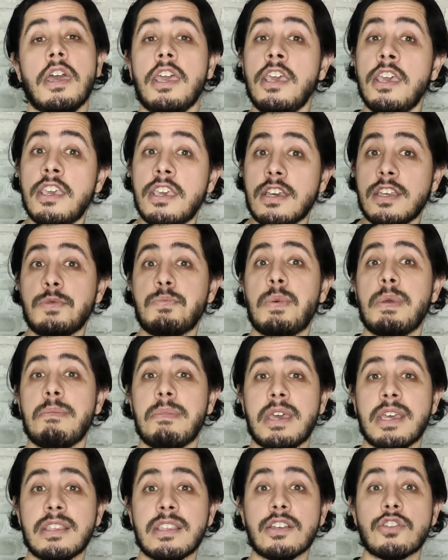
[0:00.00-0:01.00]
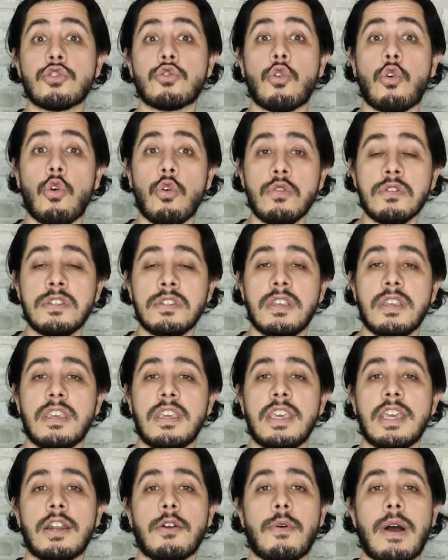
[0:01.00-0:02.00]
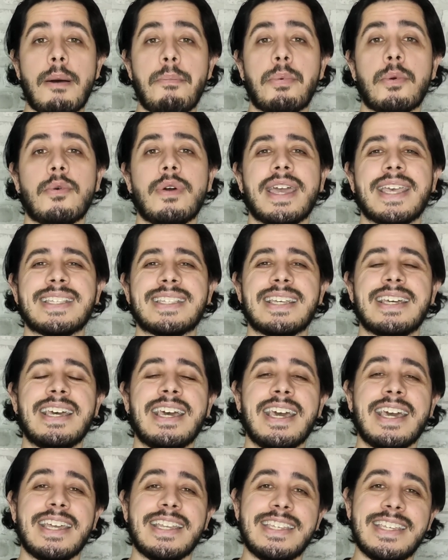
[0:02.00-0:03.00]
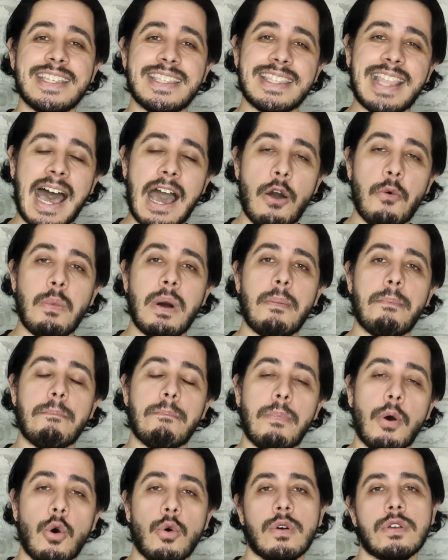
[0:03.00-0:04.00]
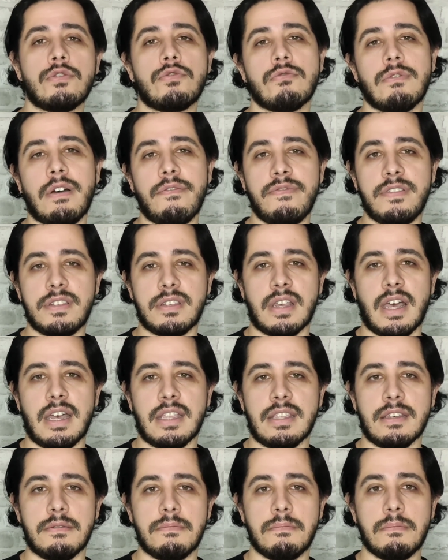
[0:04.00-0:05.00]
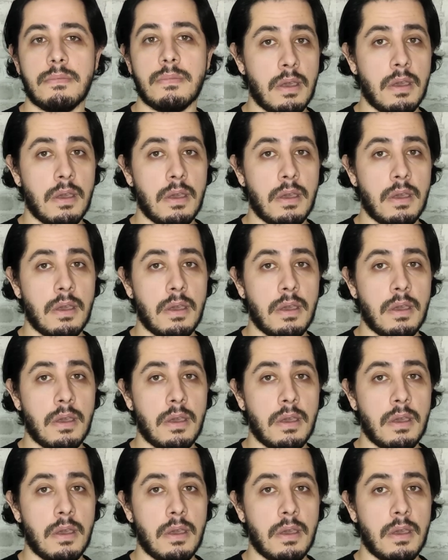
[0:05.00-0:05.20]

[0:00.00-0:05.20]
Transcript: em que as pimentas conseguiram a proeza de dar uma boa suavizada.